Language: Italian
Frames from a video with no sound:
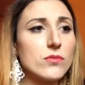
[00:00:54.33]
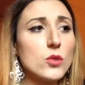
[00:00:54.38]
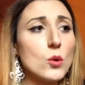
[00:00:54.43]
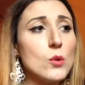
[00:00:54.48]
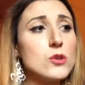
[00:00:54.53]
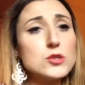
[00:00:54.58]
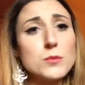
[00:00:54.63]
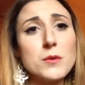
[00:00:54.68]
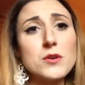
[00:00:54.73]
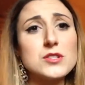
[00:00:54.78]

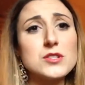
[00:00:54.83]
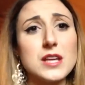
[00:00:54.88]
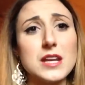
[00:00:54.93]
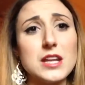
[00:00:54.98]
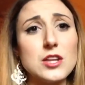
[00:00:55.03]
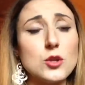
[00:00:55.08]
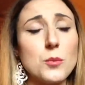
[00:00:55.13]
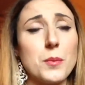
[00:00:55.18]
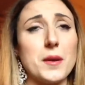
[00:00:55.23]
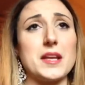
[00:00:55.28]
Questo
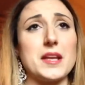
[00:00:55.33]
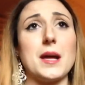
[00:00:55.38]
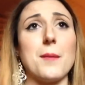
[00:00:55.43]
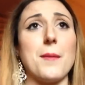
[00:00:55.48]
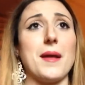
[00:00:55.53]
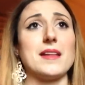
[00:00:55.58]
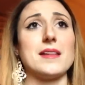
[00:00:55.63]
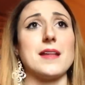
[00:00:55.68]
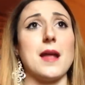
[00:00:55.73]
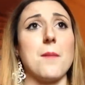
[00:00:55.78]
manoscritto
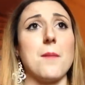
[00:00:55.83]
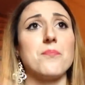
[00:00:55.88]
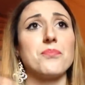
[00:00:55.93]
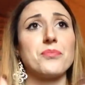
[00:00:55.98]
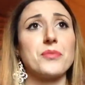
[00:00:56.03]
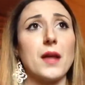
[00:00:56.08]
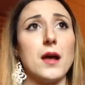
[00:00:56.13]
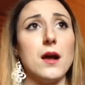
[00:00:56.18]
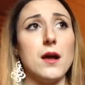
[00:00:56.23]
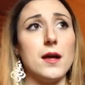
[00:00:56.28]
praticamente
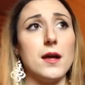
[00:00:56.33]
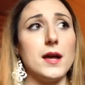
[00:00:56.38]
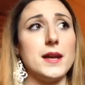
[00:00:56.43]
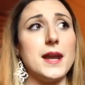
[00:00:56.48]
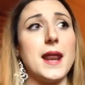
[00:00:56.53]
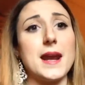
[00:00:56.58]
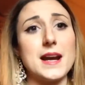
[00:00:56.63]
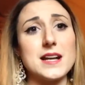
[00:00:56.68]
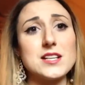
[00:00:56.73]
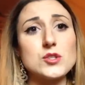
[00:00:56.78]
eh,
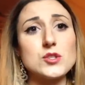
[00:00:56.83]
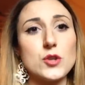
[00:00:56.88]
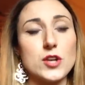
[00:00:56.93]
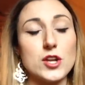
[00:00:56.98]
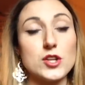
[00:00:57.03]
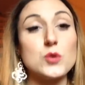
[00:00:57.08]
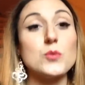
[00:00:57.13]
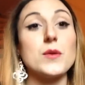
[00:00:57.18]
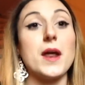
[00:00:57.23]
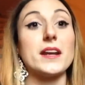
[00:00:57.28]
narra la storia
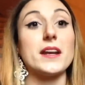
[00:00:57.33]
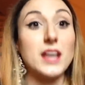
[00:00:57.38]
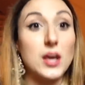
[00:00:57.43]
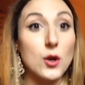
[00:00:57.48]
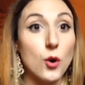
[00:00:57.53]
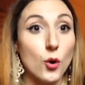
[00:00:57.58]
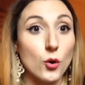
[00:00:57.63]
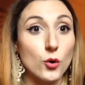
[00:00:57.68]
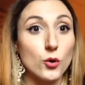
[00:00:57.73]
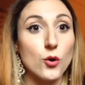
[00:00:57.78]
di un
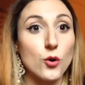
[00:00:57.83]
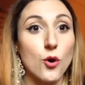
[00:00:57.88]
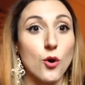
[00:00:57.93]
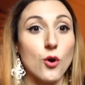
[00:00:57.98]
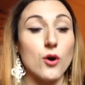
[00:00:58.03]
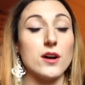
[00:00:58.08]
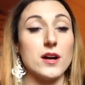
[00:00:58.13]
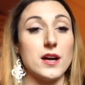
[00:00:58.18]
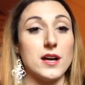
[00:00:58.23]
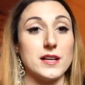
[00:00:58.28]

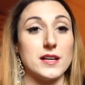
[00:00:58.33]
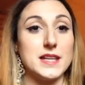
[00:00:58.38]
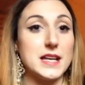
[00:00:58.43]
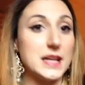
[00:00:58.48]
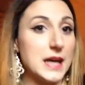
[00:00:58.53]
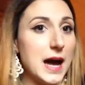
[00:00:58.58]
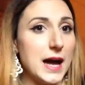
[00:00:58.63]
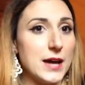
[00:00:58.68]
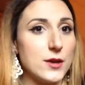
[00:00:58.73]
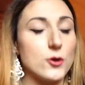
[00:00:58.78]
archeologo eh, del
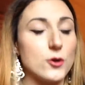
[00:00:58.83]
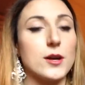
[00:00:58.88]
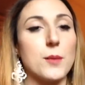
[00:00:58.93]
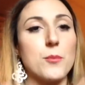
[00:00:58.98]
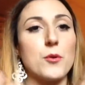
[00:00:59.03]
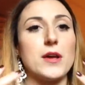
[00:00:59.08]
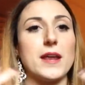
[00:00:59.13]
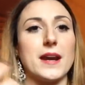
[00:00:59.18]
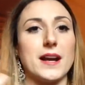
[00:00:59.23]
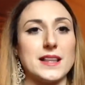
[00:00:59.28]
Cairo, che
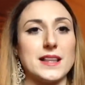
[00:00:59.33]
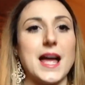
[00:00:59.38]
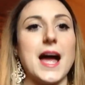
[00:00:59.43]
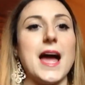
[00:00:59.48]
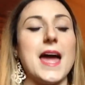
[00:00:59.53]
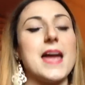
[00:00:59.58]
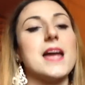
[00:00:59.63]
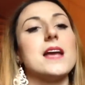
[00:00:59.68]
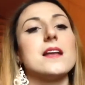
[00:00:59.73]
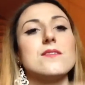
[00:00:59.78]
poi in realtà
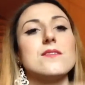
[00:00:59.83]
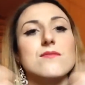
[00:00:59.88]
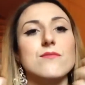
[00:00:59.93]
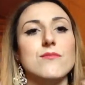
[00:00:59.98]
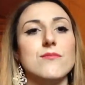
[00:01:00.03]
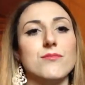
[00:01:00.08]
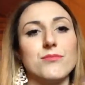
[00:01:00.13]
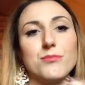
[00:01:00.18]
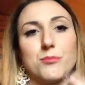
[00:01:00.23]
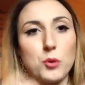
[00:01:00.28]
è il
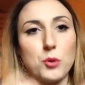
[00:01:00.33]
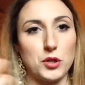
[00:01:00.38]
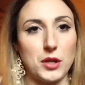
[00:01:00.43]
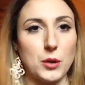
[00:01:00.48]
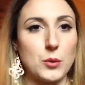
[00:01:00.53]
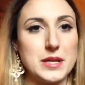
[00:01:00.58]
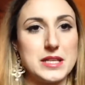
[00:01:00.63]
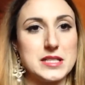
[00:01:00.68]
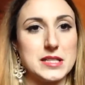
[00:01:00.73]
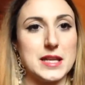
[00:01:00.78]

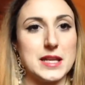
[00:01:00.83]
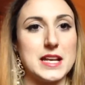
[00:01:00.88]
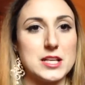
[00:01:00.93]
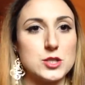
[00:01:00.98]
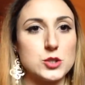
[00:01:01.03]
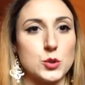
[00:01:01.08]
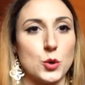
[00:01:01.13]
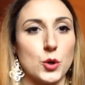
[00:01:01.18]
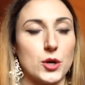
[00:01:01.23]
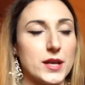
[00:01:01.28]
protagonista della
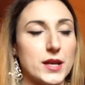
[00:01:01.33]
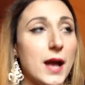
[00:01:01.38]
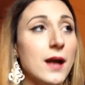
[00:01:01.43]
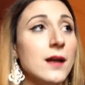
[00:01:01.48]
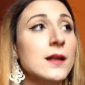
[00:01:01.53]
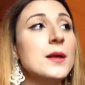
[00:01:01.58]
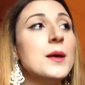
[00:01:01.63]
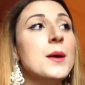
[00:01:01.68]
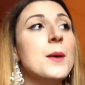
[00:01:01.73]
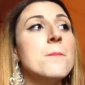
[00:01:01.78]
storia,
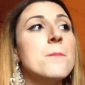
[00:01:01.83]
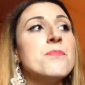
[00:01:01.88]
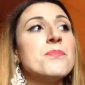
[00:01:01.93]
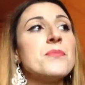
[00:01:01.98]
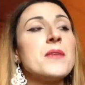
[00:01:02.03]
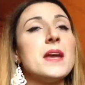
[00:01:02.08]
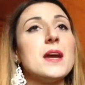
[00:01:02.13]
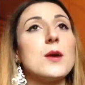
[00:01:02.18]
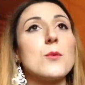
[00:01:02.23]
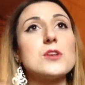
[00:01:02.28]

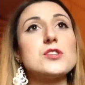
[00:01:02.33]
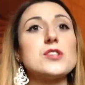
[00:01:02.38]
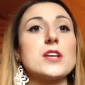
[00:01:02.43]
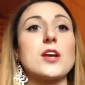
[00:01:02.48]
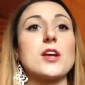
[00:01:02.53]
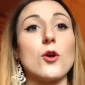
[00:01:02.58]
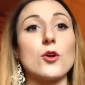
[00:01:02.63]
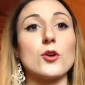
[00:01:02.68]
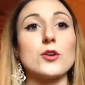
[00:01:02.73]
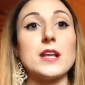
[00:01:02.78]
questo
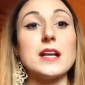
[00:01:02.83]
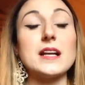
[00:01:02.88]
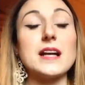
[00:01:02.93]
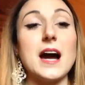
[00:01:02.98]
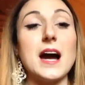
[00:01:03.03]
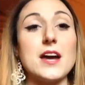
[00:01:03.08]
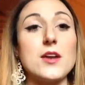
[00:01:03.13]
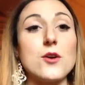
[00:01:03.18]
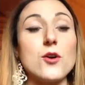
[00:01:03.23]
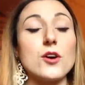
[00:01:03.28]
archeologo del
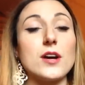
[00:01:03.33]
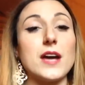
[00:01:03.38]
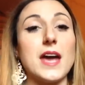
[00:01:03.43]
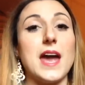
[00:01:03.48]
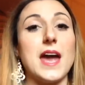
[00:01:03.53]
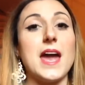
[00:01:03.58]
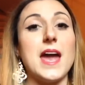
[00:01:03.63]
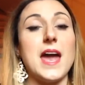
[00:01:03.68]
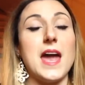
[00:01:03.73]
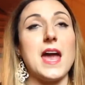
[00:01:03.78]
Cairo,
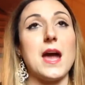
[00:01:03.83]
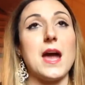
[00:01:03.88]
che è